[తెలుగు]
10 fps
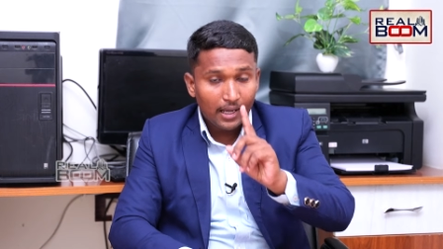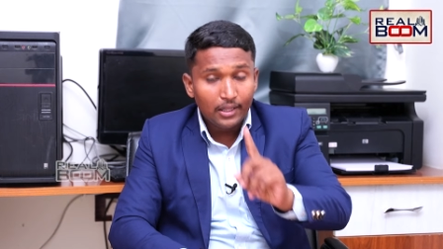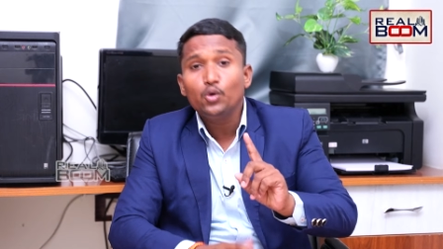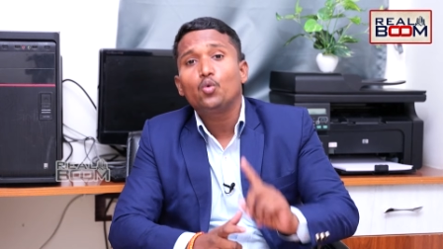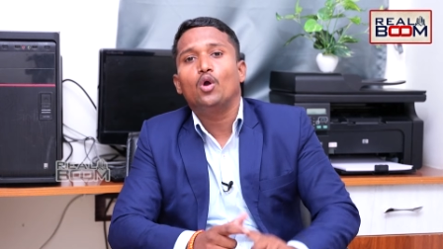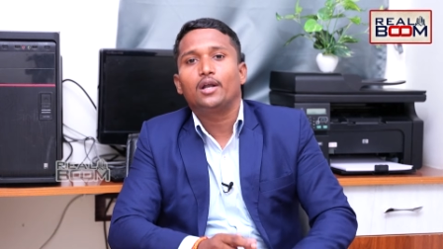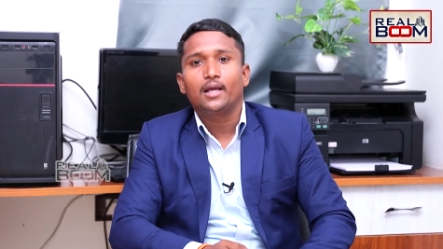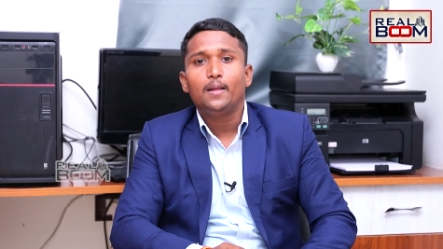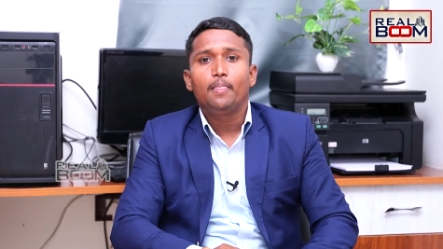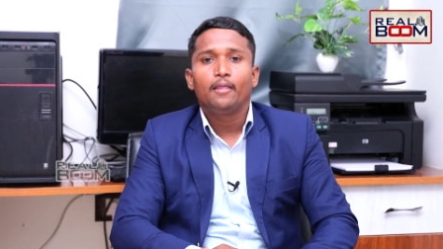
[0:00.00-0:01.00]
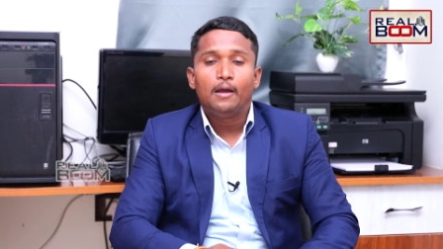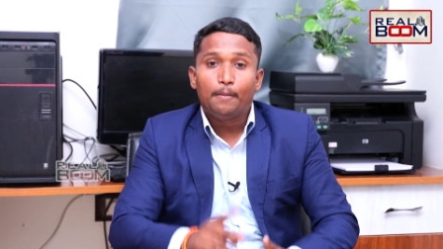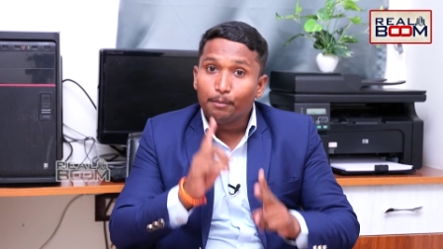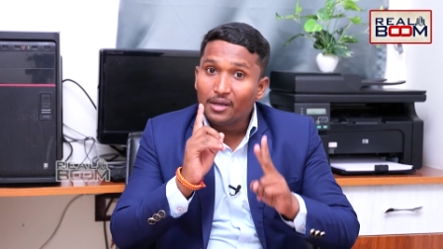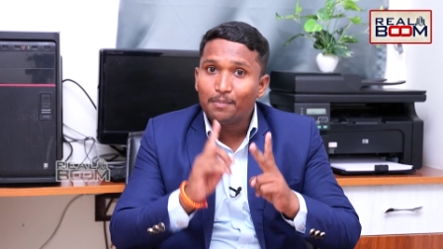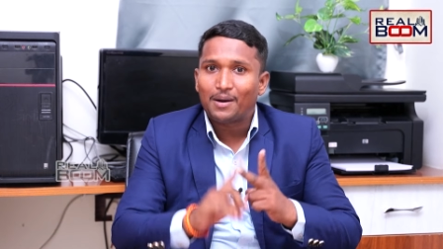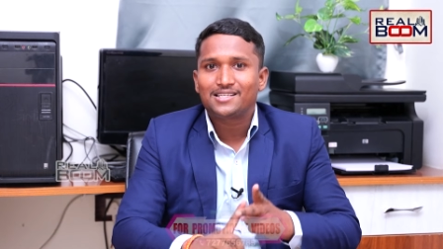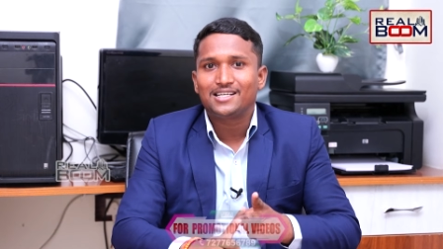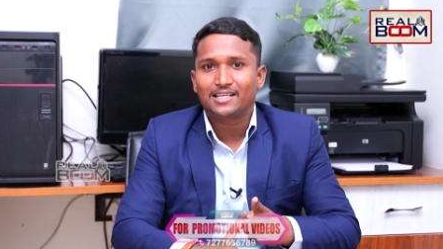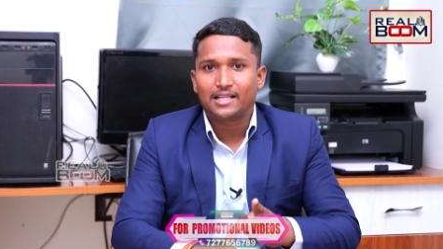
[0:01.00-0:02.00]
ఎందుకు అంటే మీ
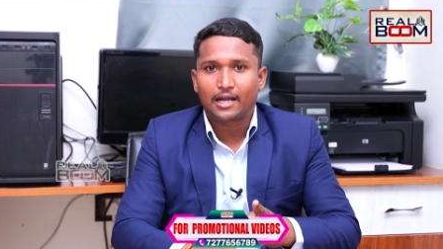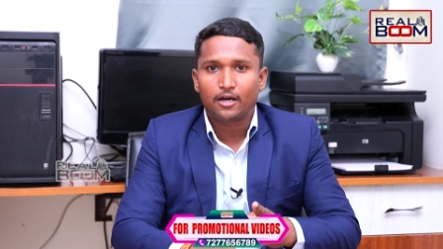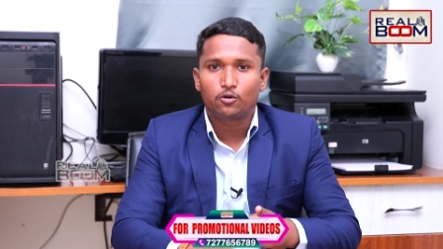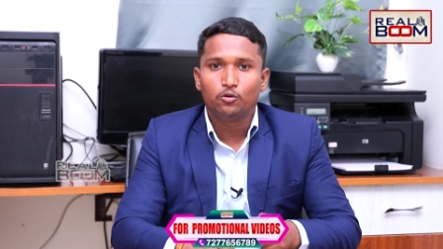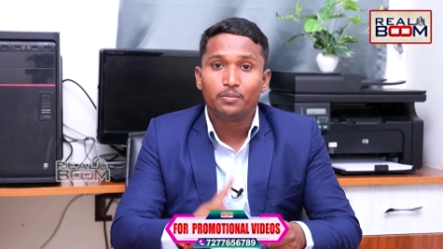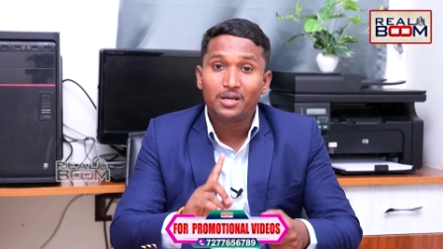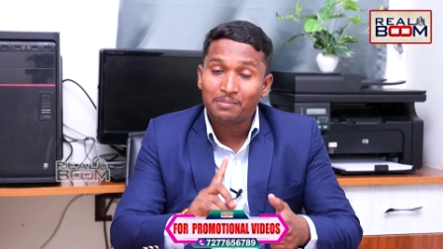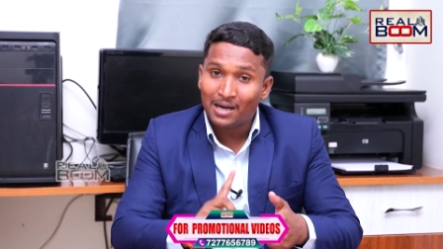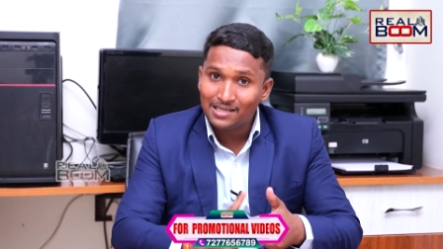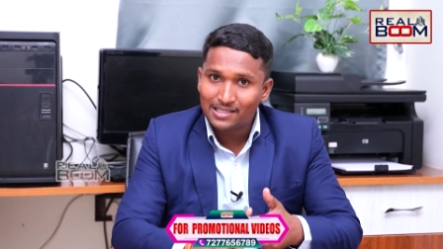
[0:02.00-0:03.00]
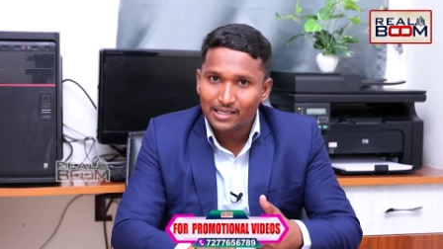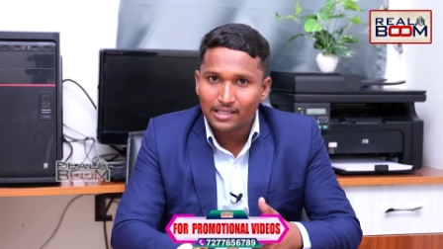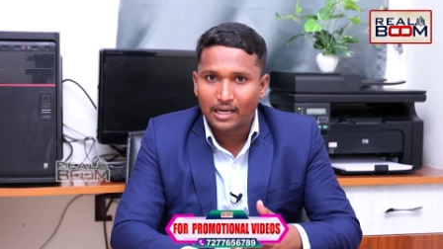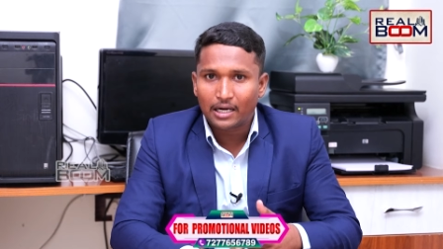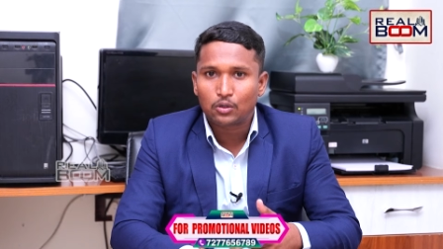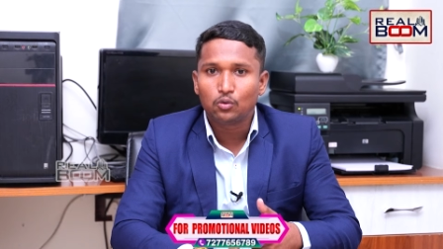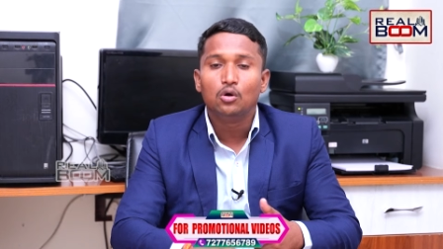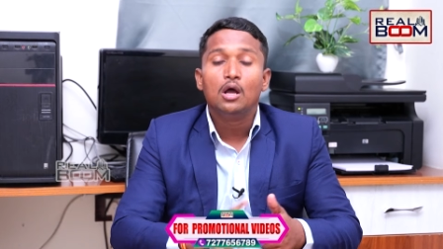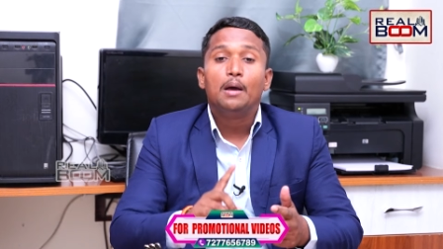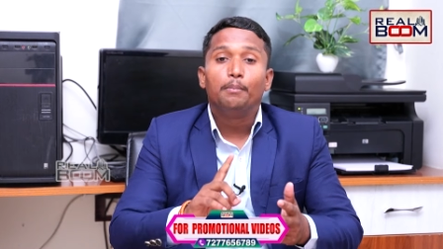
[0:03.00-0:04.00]
బడ్జెట్కి తగ్గట్టు మీ మైండ్ సెట్కి తగ్గట్టు
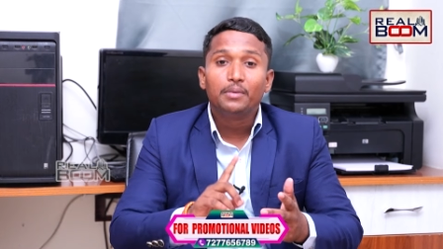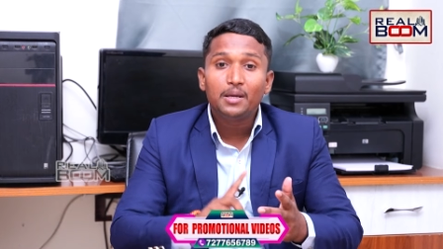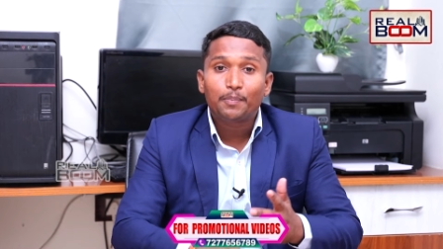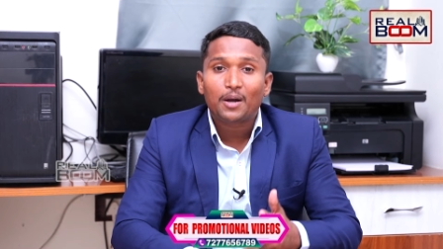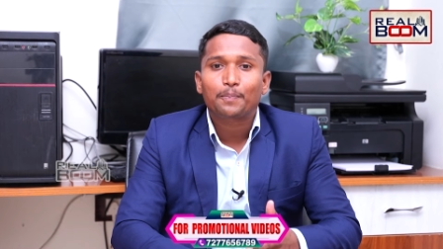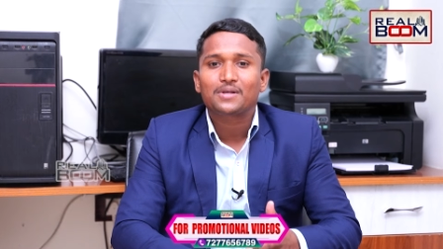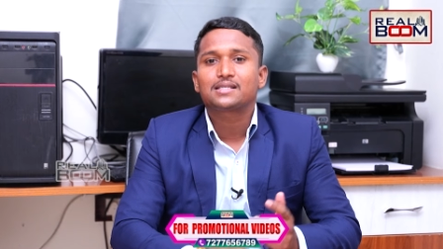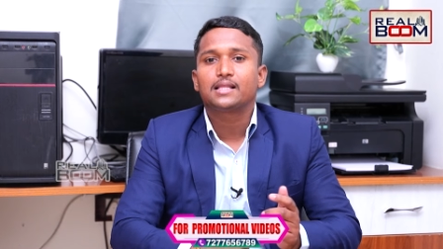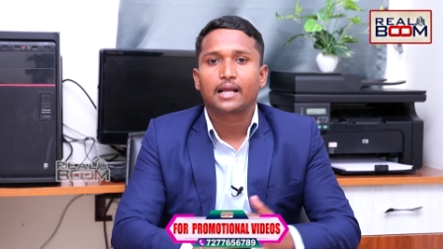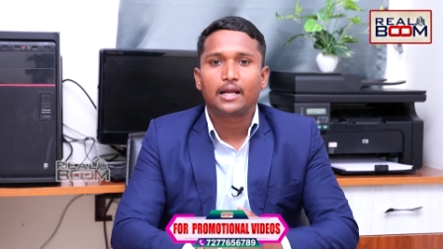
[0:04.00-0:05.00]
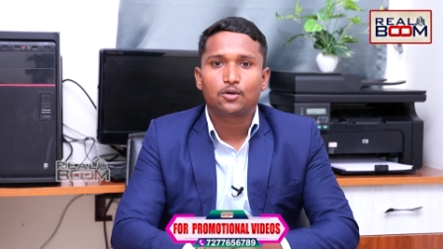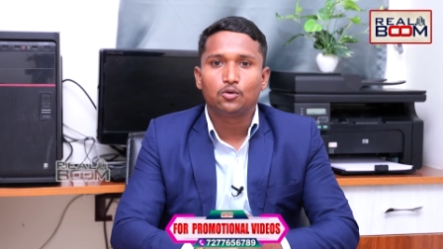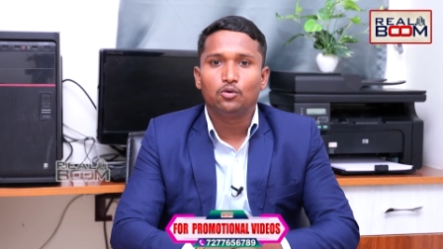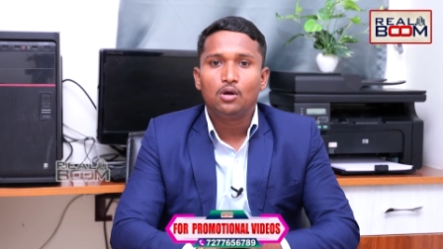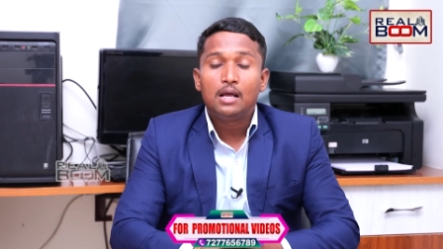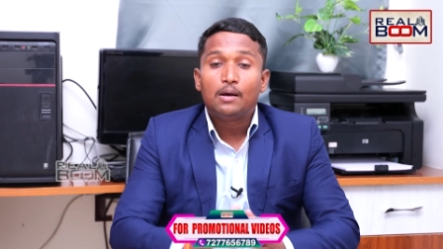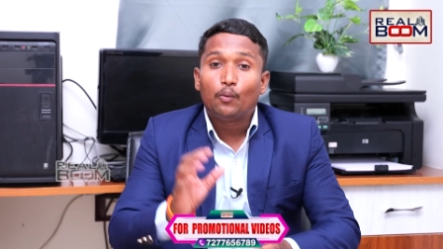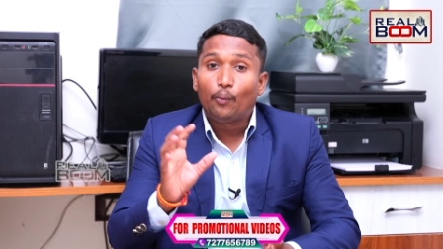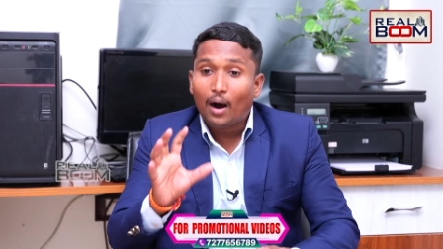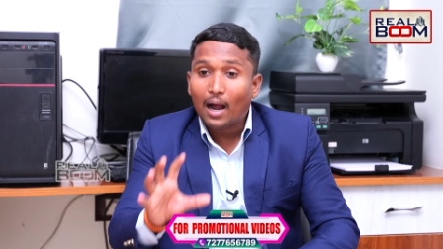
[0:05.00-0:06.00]
మీ పర్పస్కి తగ్గట్టు
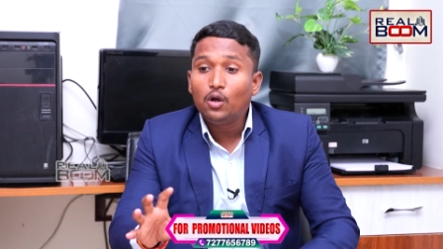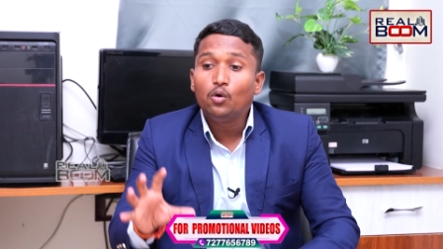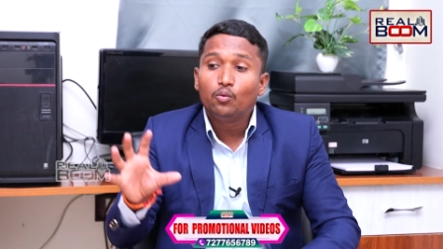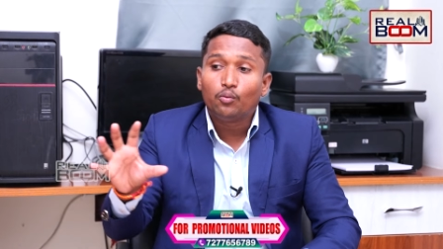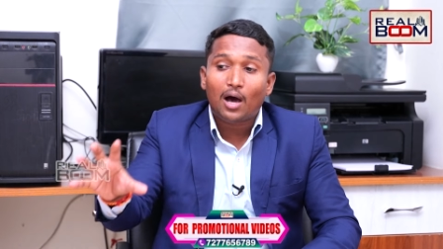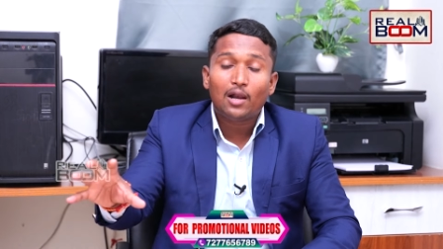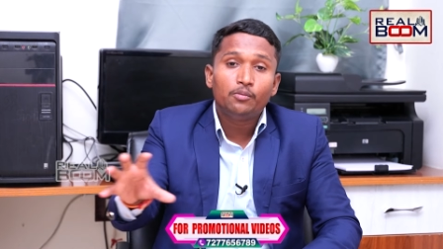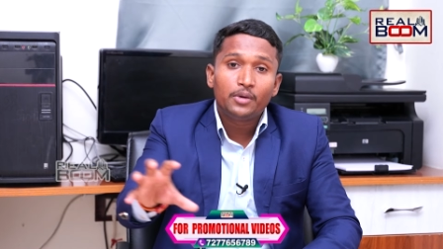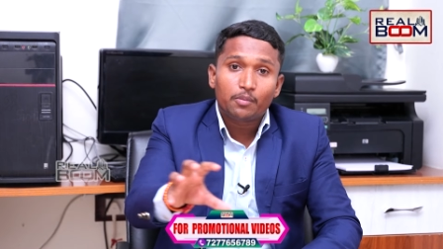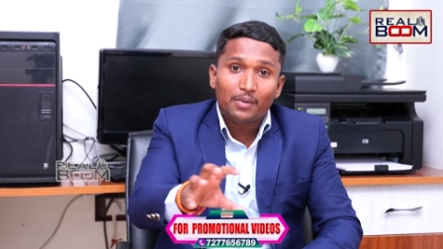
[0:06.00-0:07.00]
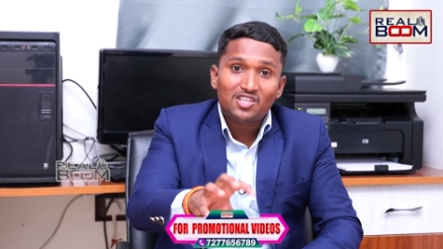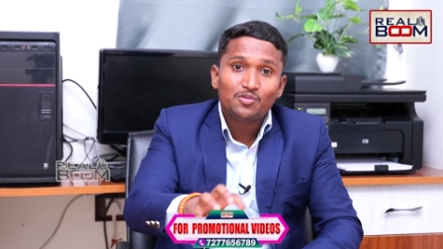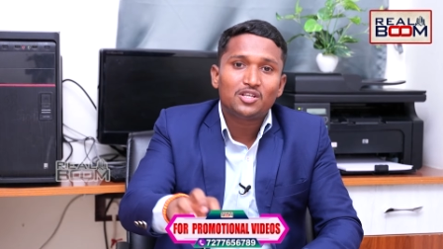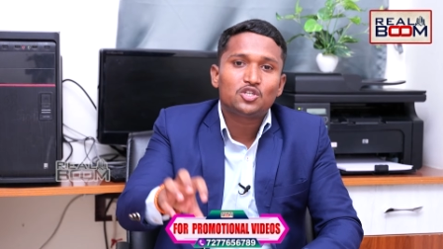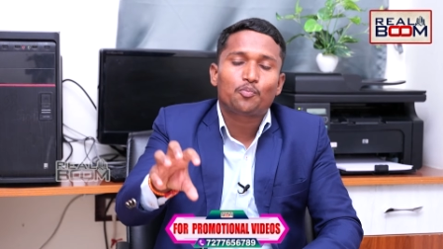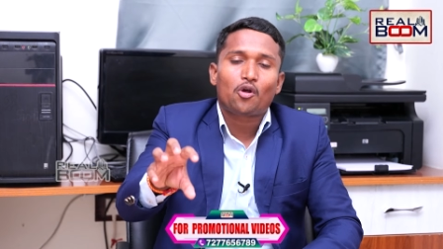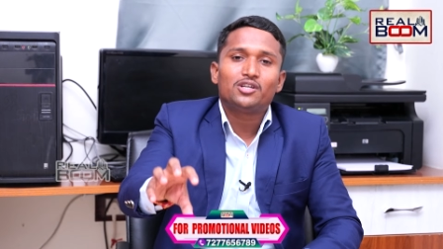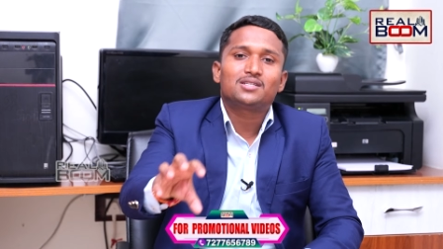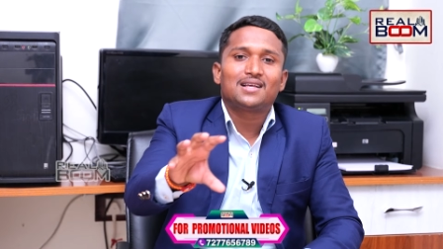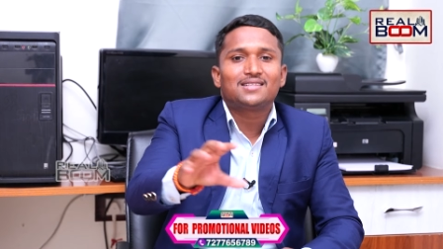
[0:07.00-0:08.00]
వాళ్ళు వాళ్ళు మీకు మంచి మంచి
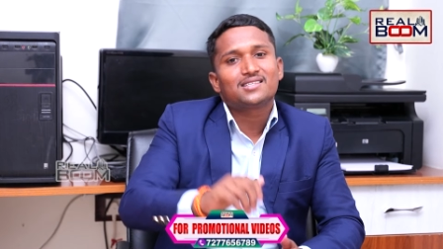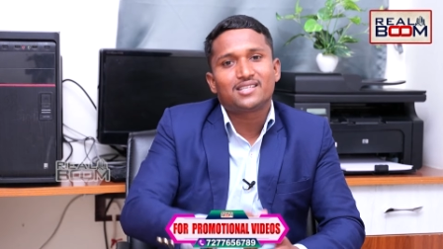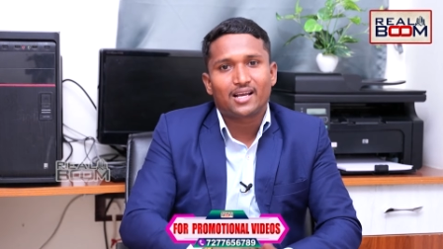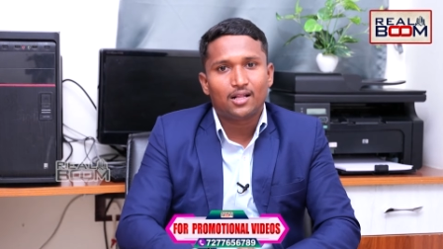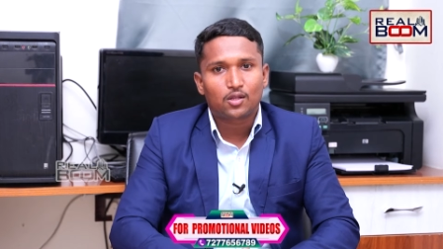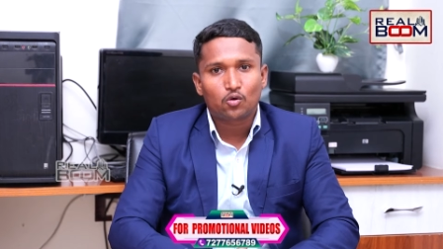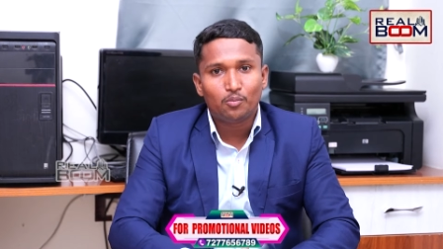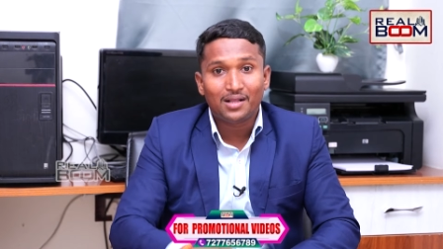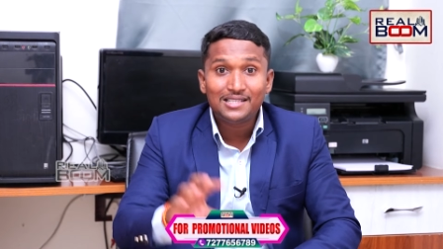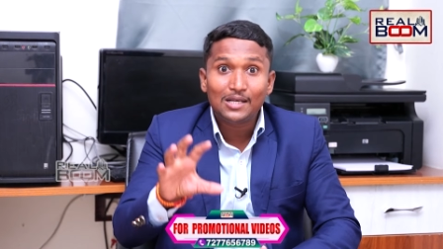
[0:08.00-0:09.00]
ప్రాజెక్ట్ సజెస్ట్ చేయగలుగుతారు మంచి